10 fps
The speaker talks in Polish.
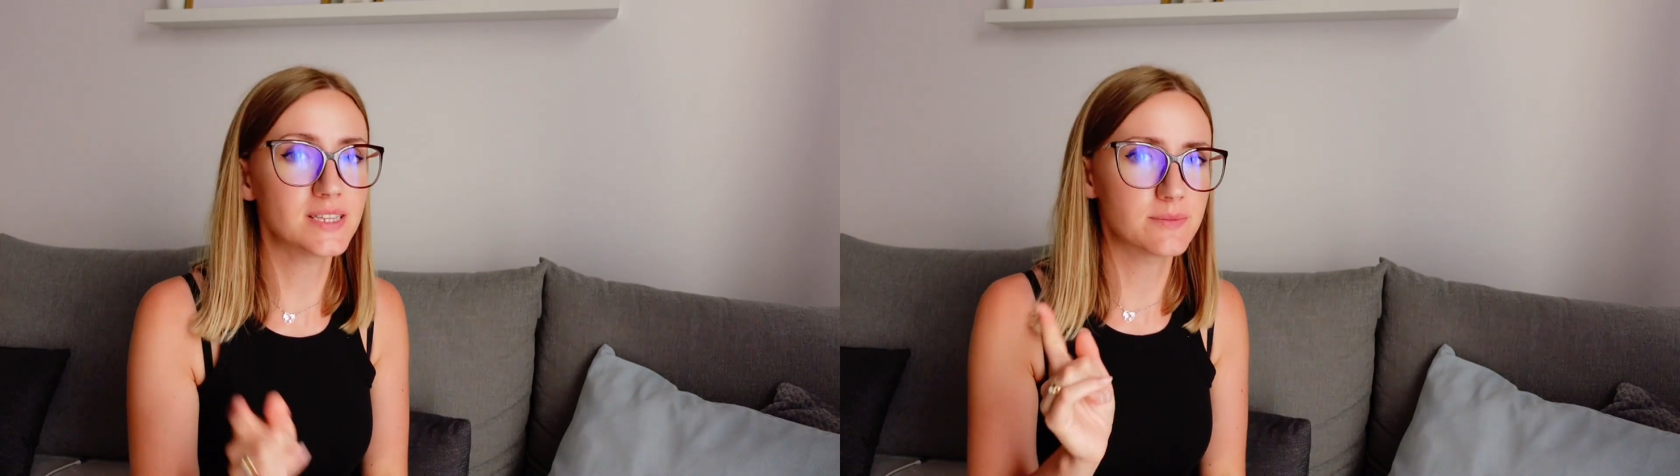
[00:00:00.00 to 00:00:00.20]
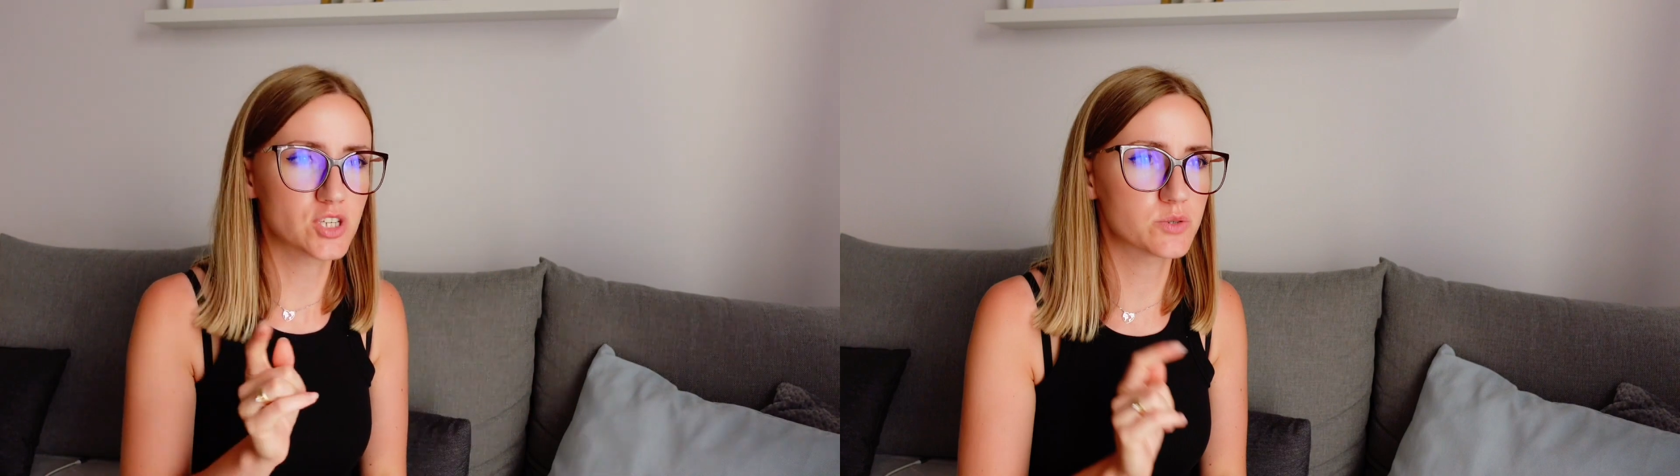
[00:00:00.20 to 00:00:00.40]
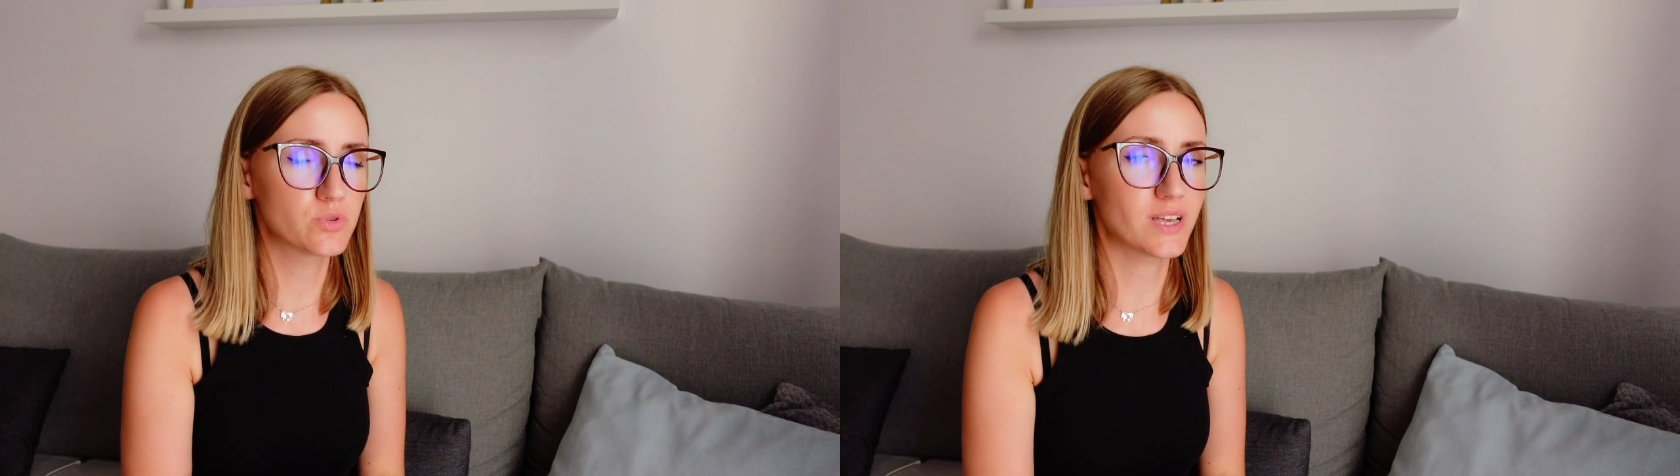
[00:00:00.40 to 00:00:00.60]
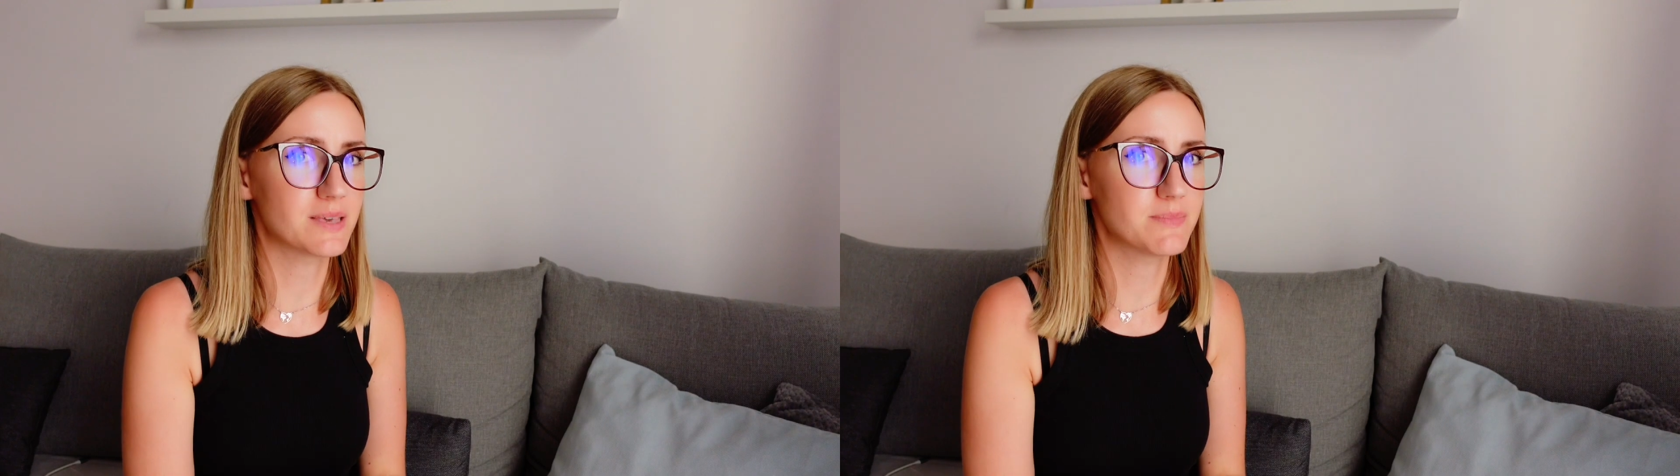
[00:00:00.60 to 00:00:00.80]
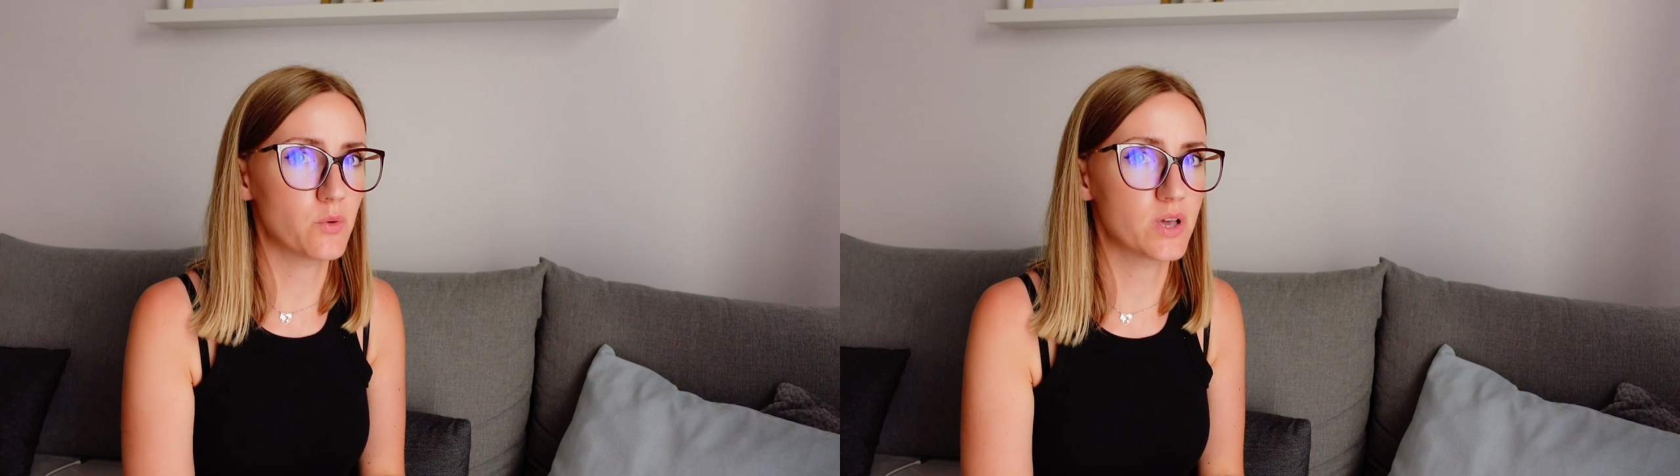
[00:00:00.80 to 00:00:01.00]
tam też był
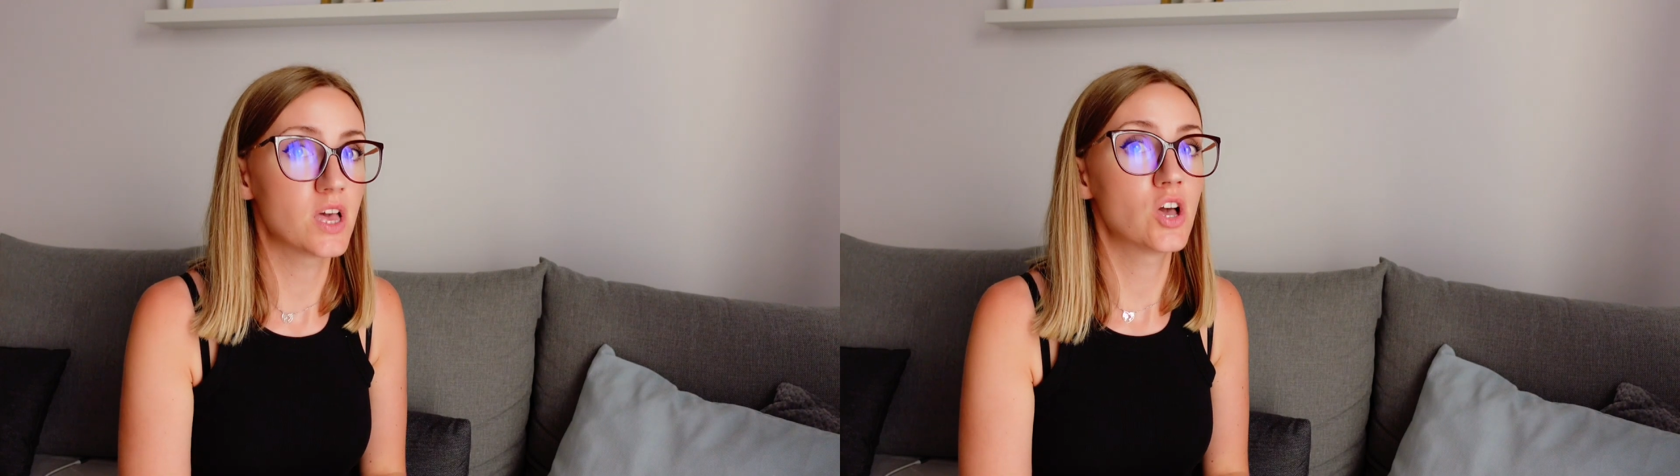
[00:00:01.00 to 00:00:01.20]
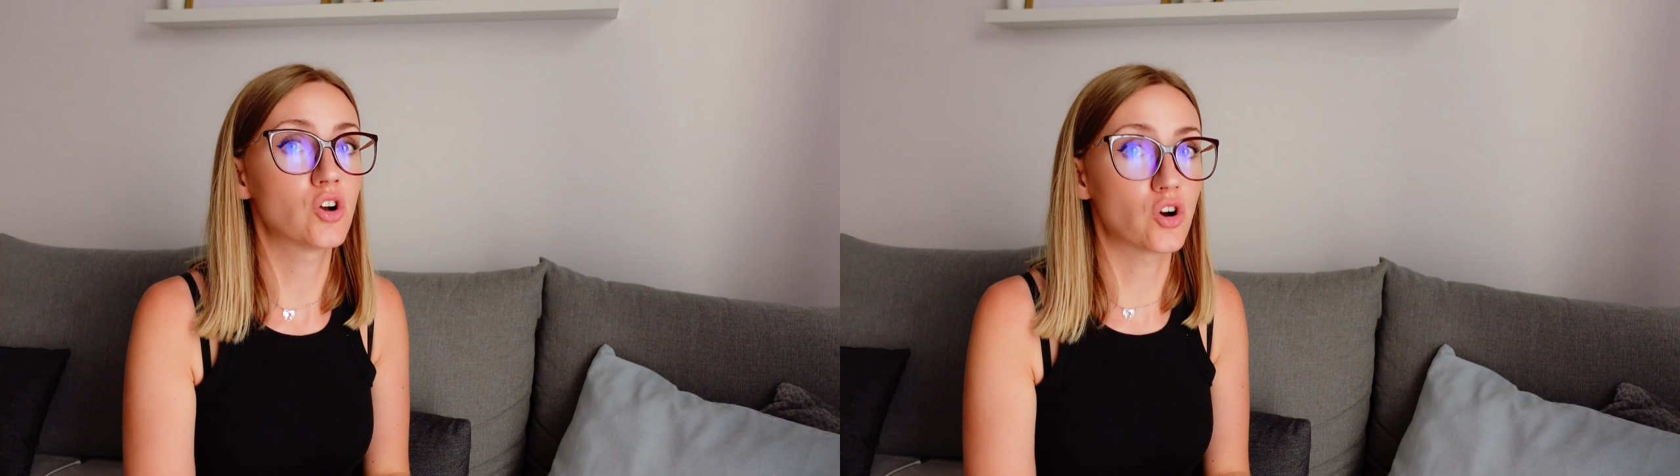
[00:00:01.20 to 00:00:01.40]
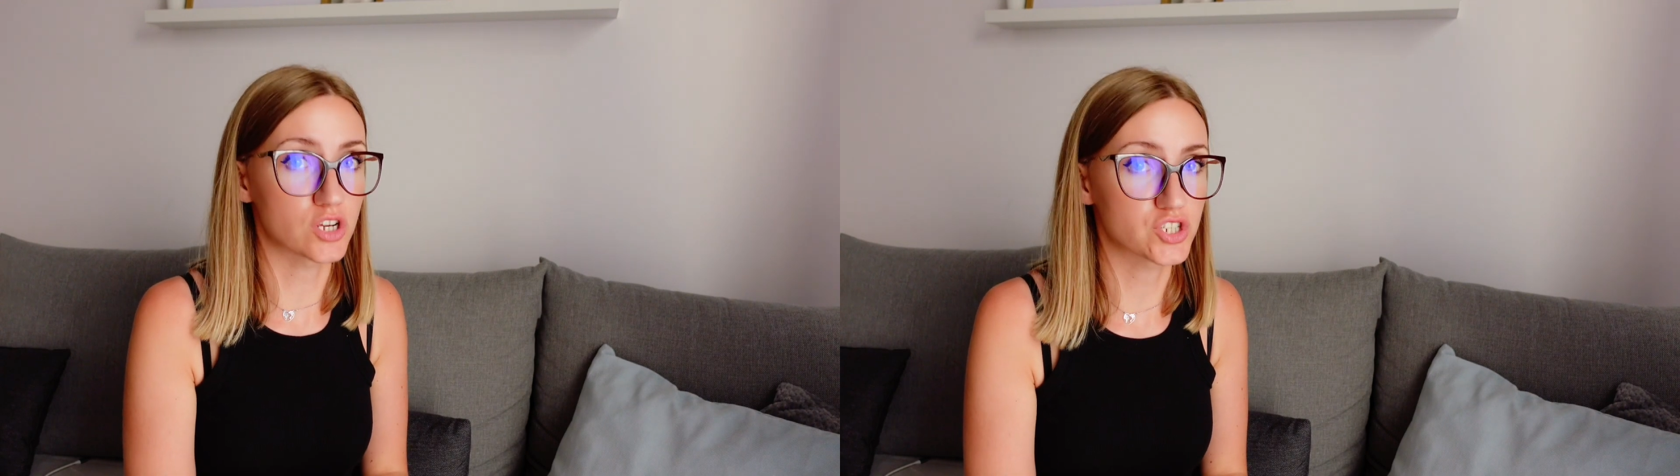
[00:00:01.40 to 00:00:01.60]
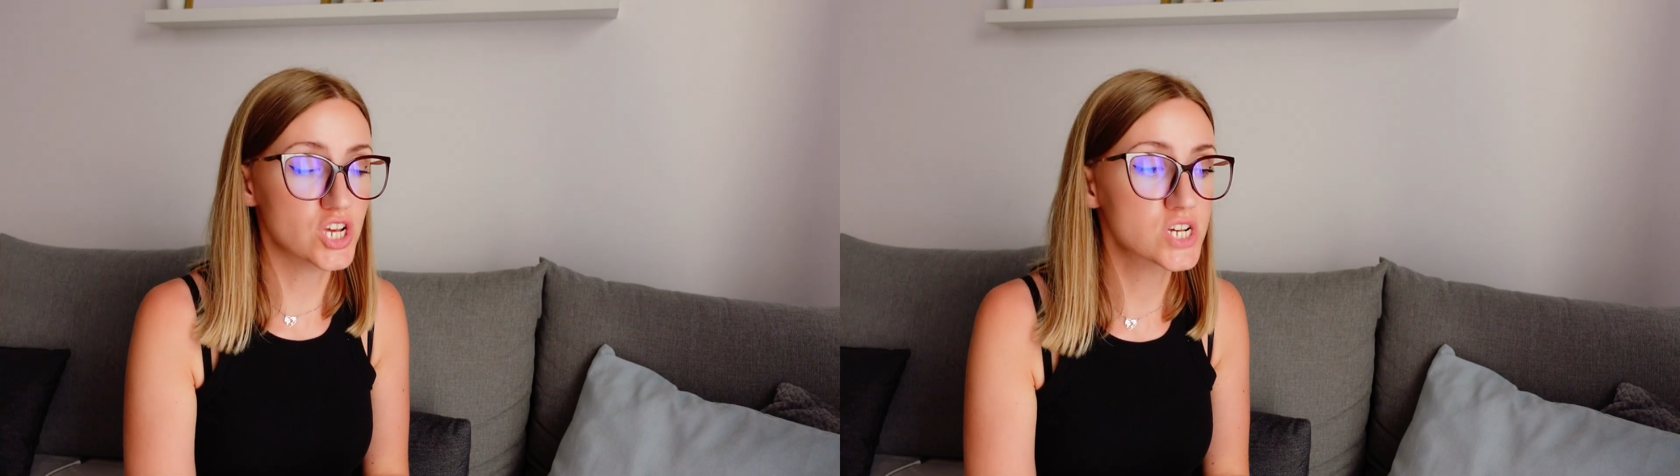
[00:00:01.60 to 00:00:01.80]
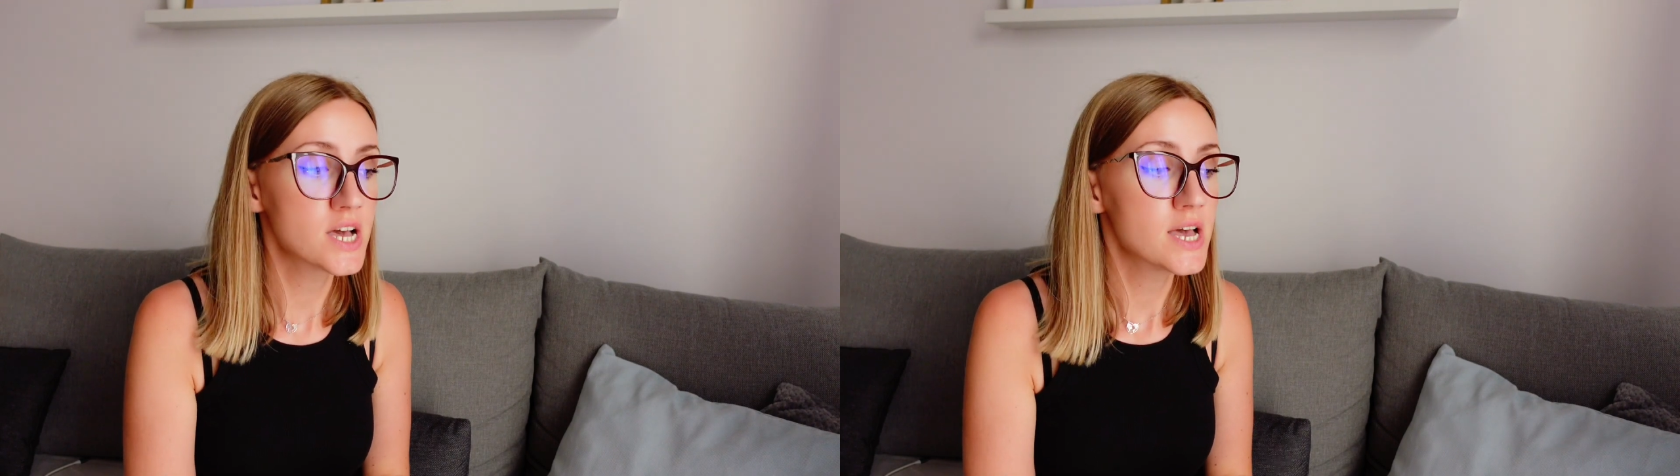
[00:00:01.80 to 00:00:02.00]
taki mały koreczek.